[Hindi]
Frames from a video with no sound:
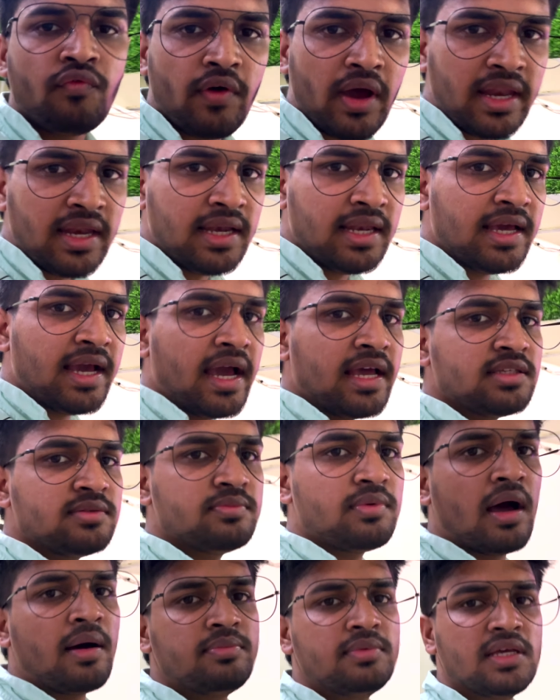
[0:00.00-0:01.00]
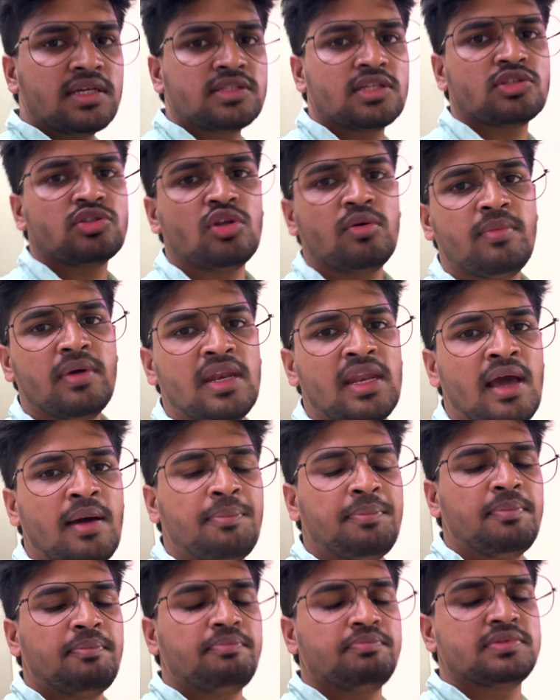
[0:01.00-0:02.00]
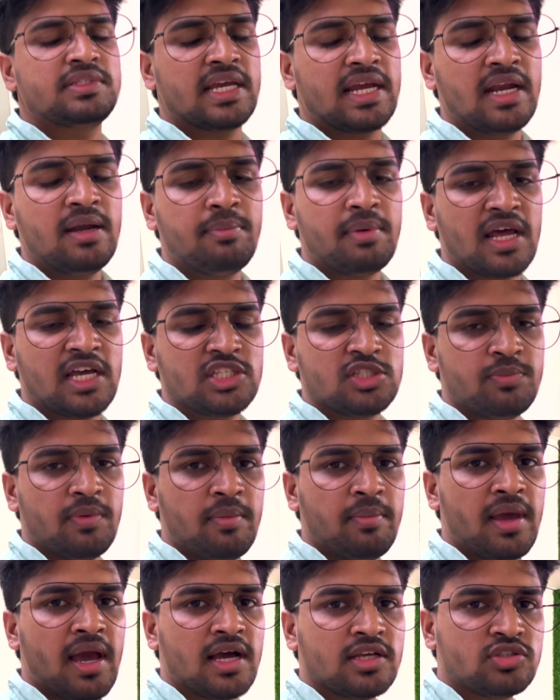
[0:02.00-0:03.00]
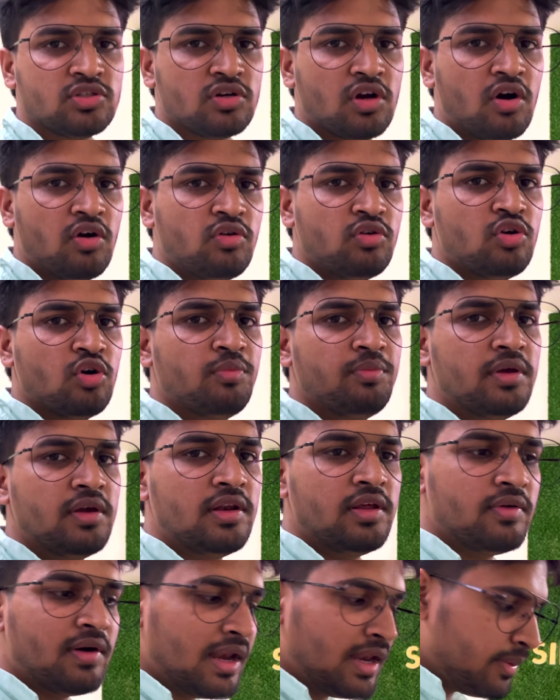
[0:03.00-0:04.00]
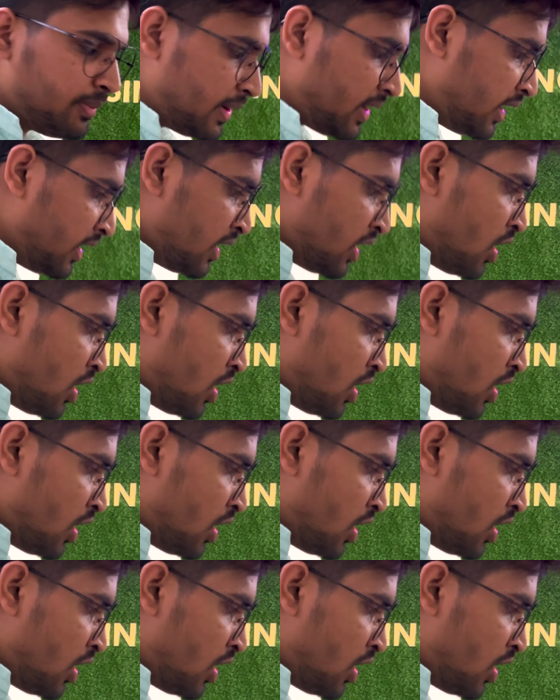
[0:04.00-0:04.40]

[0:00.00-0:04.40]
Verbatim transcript: फाइनली गाइज़ आप देख सकते हो मैंने आप सेकेंड ब्रांच पर मैं आ चुका हूँ डोंबिवली वाले पे